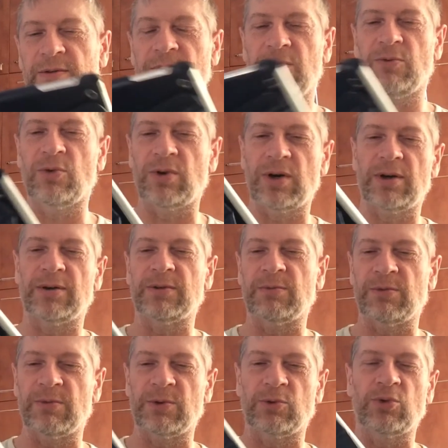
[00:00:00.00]
Его
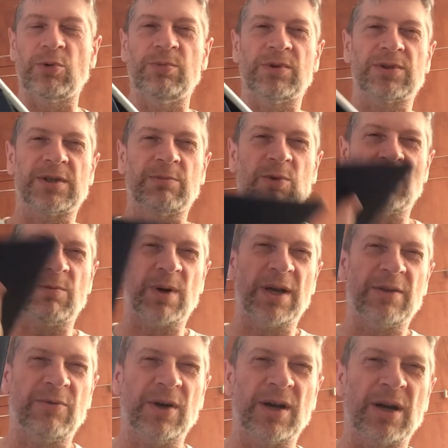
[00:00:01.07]
э, удобно с собой
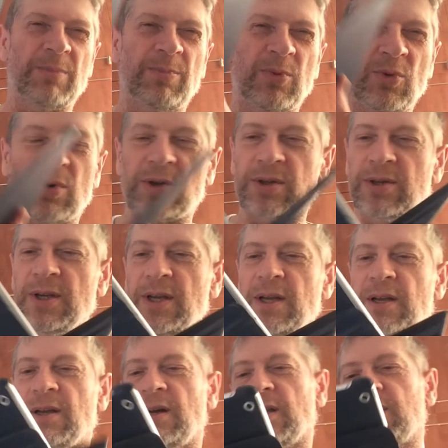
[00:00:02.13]
брать в аэропорт,
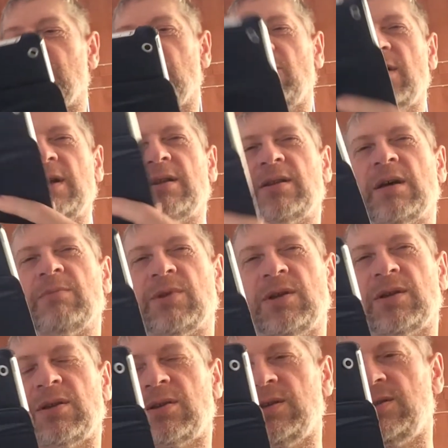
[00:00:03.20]
открывать там,
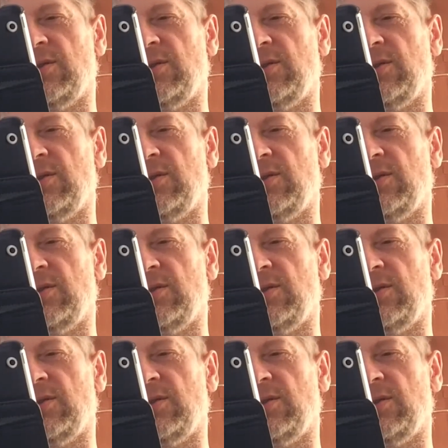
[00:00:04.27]
где-то ты